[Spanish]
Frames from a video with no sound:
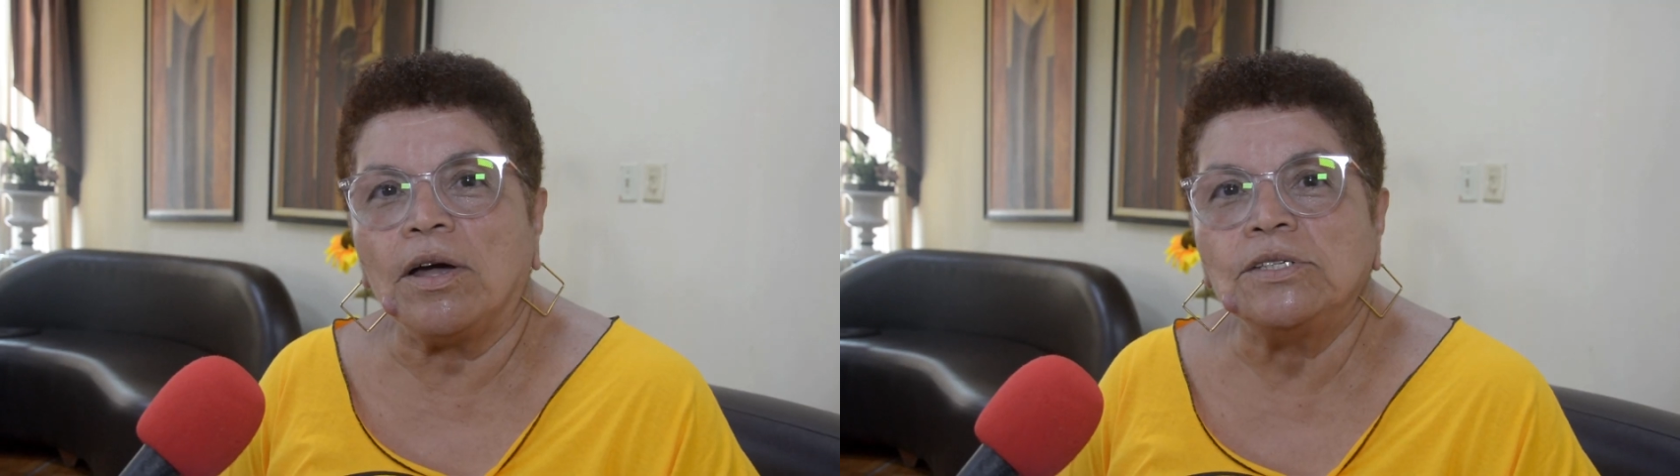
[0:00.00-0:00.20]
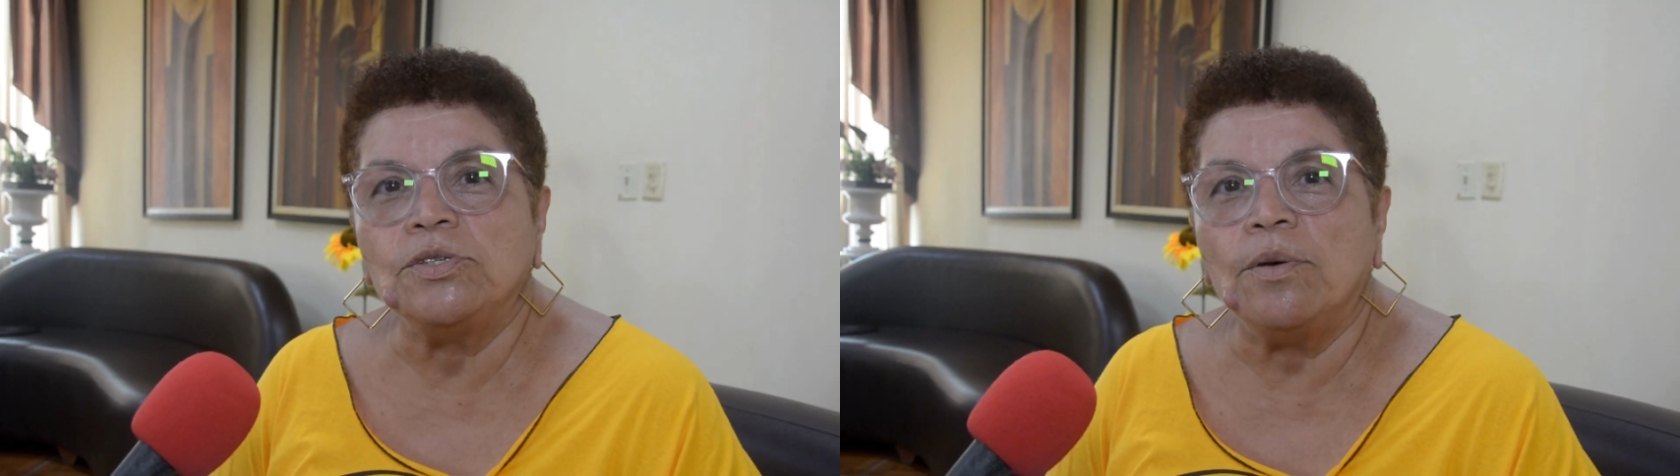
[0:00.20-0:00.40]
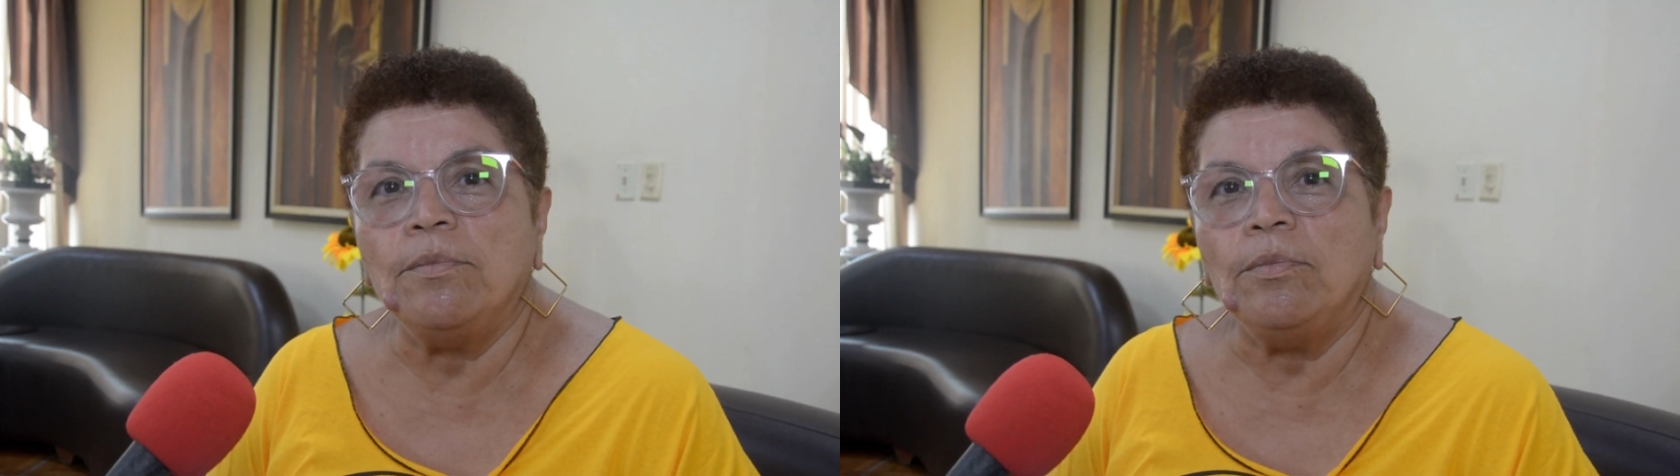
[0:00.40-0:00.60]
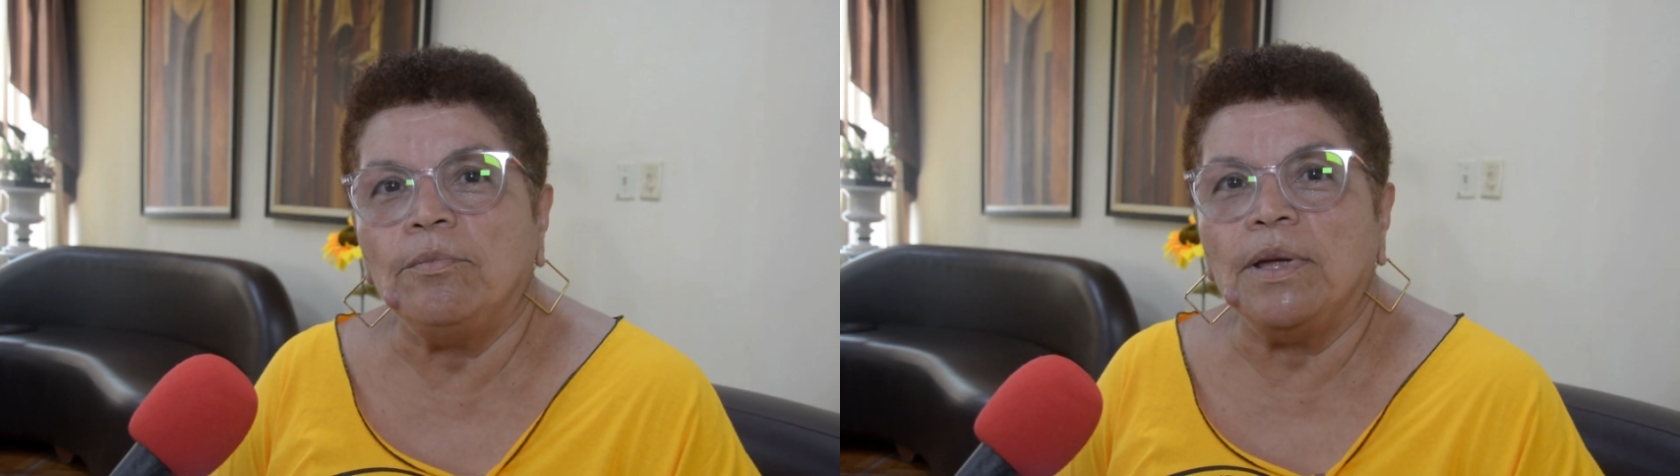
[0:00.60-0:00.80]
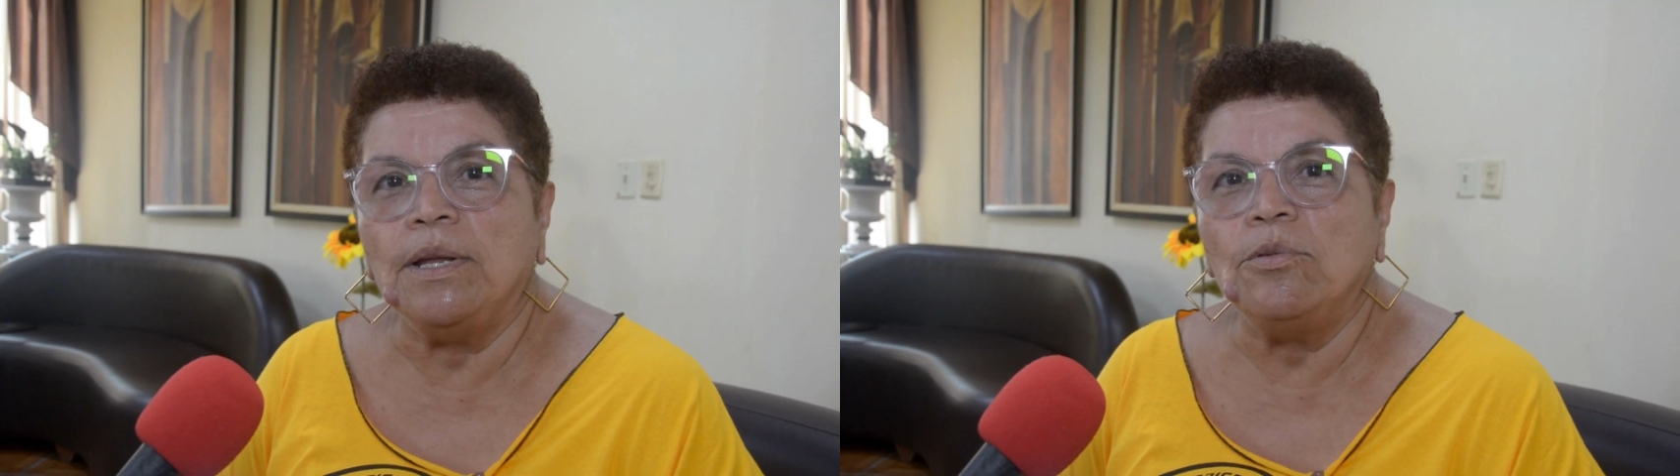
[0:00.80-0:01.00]
ocasión
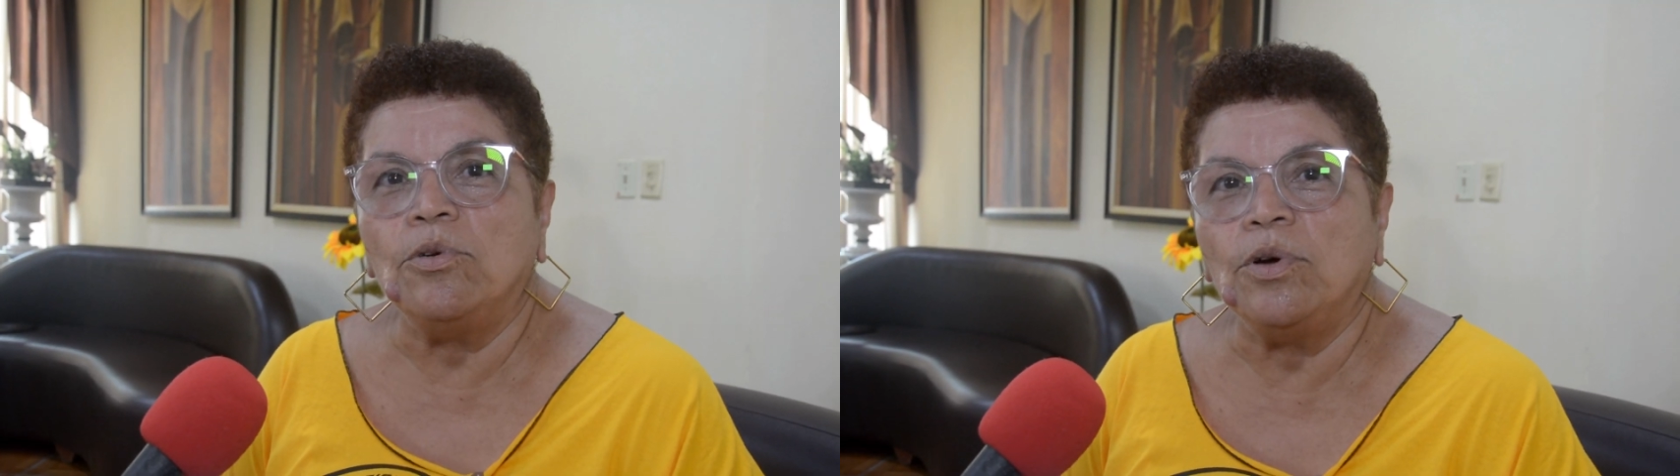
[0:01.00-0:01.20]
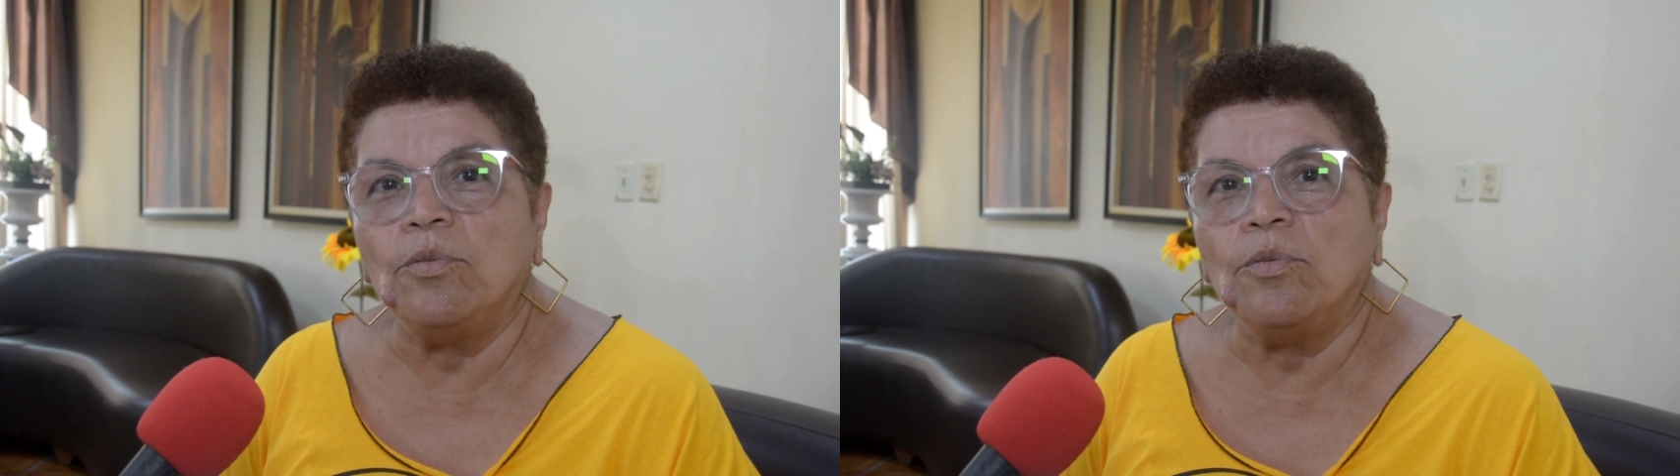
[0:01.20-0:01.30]
venimos